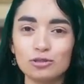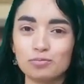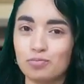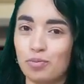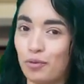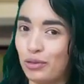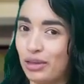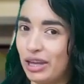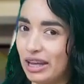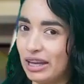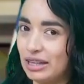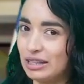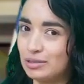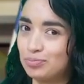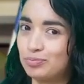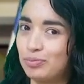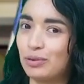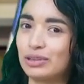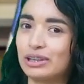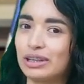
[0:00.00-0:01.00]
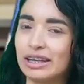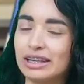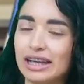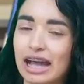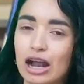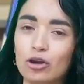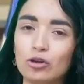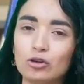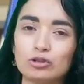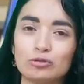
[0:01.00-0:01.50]
poderes? Porque
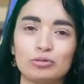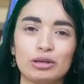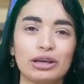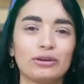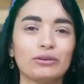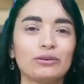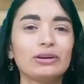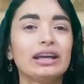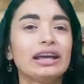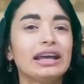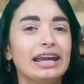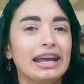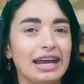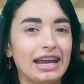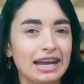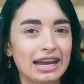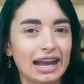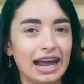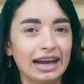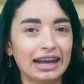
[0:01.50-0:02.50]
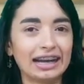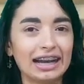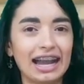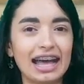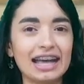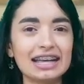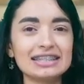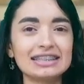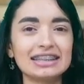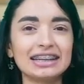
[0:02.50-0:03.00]
ya los vieron en la
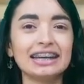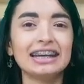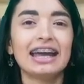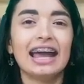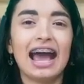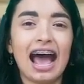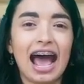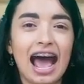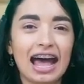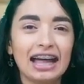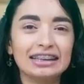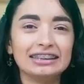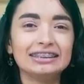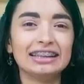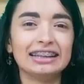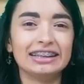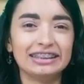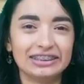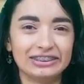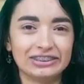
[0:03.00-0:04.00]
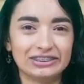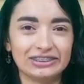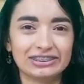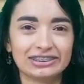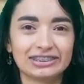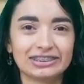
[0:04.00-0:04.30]
clase anterior.